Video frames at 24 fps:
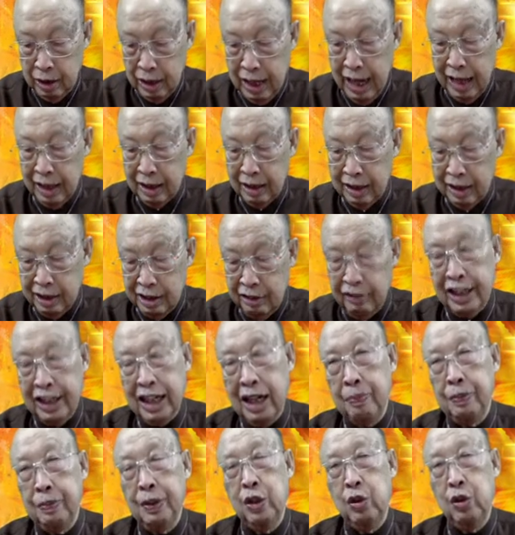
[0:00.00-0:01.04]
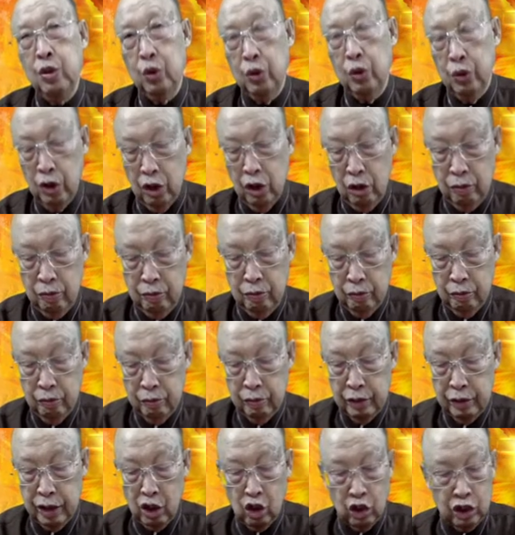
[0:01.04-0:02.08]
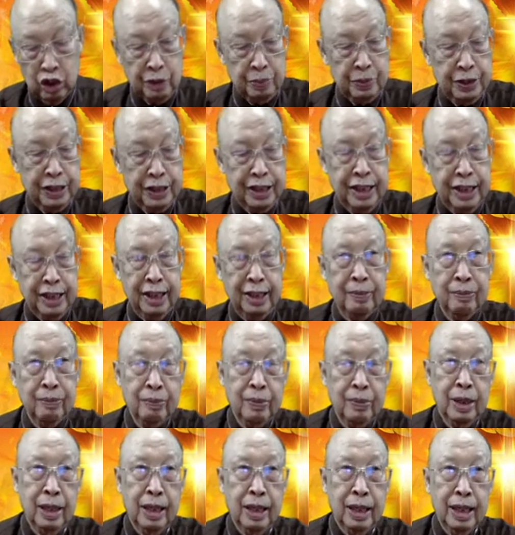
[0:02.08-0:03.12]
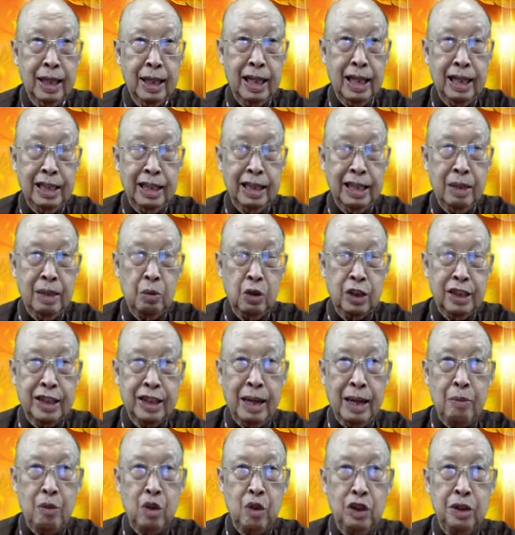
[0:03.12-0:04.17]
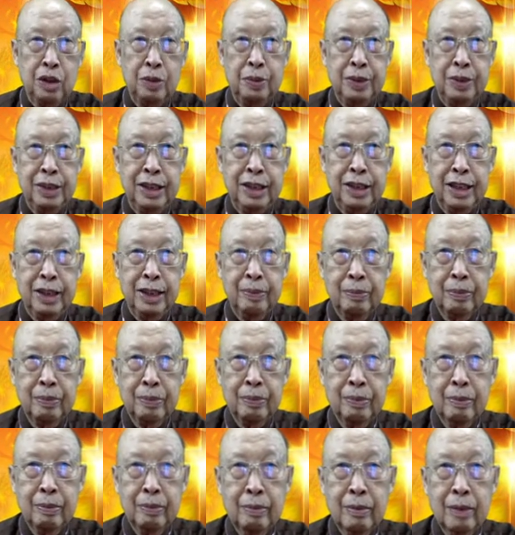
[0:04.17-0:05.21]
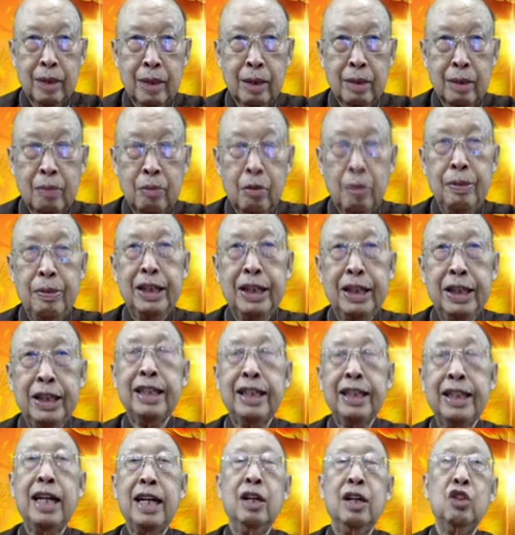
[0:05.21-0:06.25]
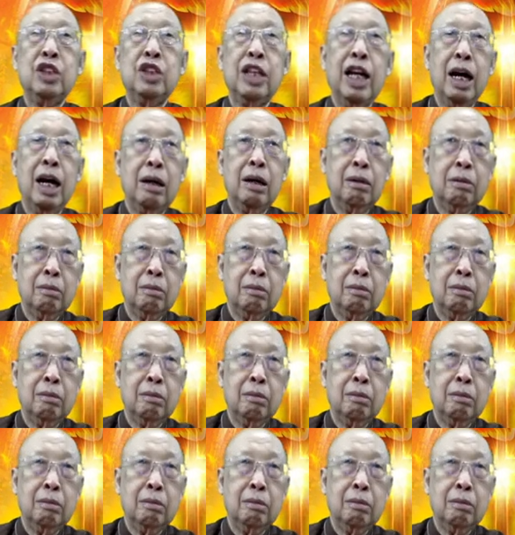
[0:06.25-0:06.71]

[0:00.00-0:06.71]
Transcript: ด้านชีวิต กัน เป็นอยู่ เนาะในข้อ 14 นะคาราเตียบุตร3ข้อ 14 นะบมเมนแต่ไทยเข้าจาก